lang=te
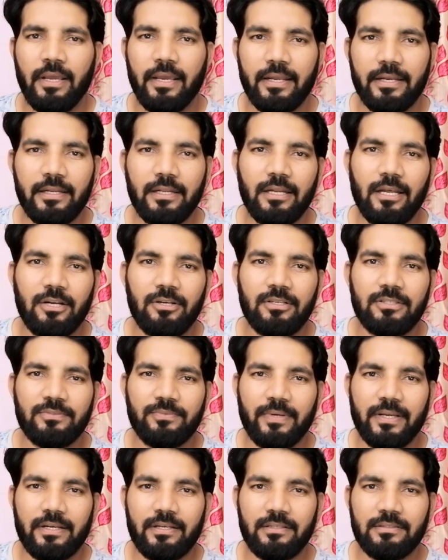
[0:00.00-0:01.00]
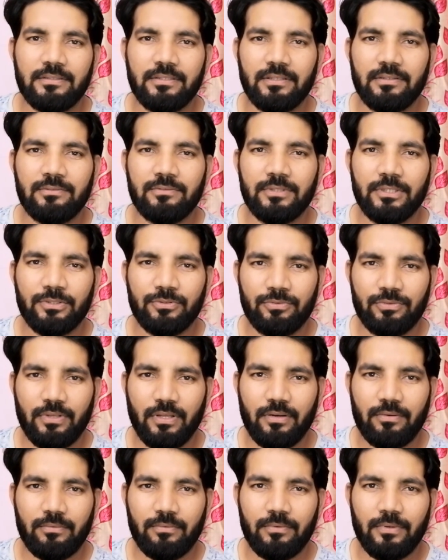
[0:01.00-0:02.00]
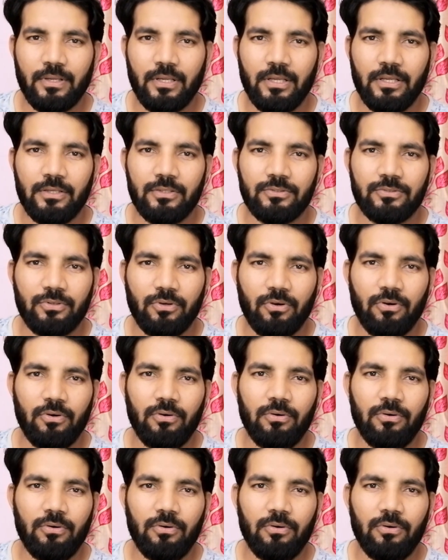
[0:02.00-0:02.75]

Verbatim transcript: ఇండియన్ ఆర్డినెన్స్ ఫ్యాక్టరీస్ చేస్తున్నారు సో